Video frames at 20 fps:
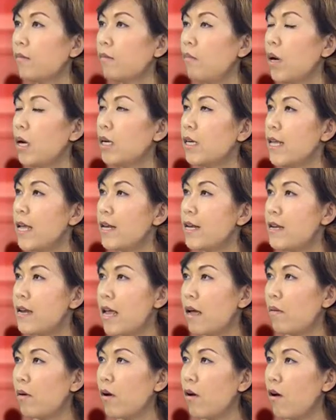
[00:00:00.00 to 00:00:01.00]
bất cứ gia đình
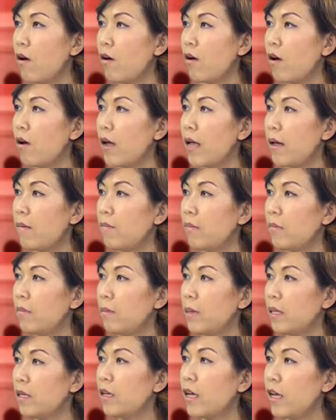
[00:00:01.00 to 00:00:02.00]
nào mà có con em
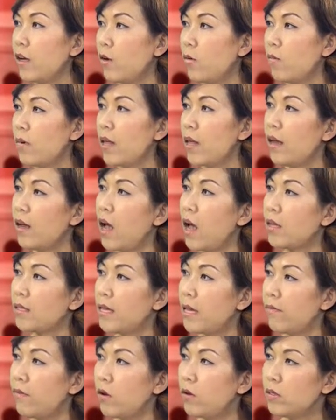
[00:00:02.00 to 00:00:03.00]
bị tự kỷ cũng có thể
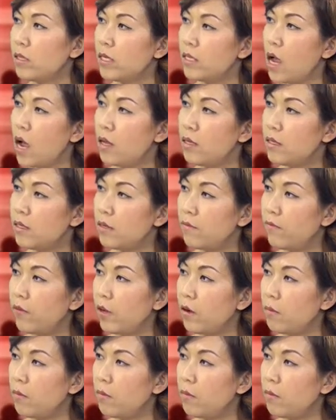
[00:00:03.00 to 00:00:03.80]
contact với OC autism phải